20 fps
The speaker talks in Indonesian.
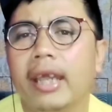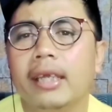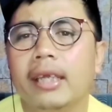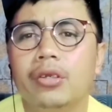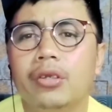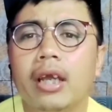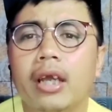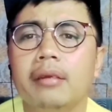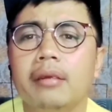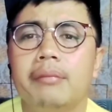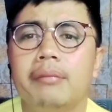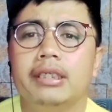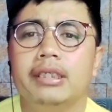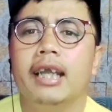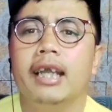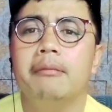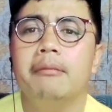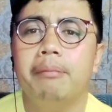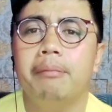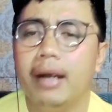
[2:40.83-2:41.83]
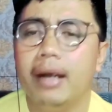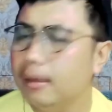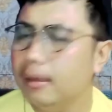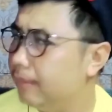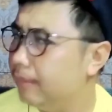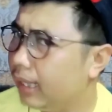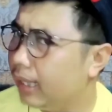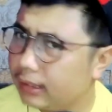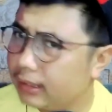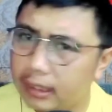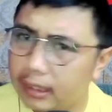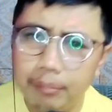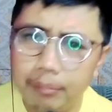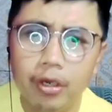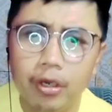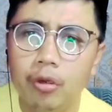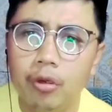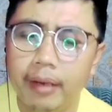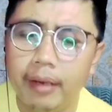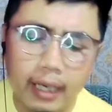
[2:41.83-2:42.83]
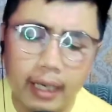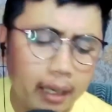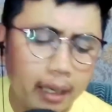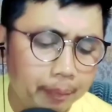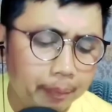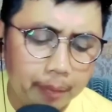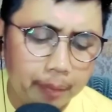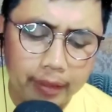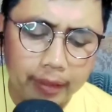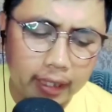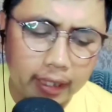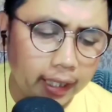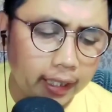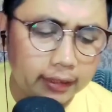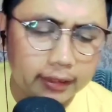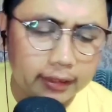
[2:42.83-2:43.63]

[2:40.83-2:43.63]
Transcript: okay, itu kan masih gampang masih belum ada apa-apanya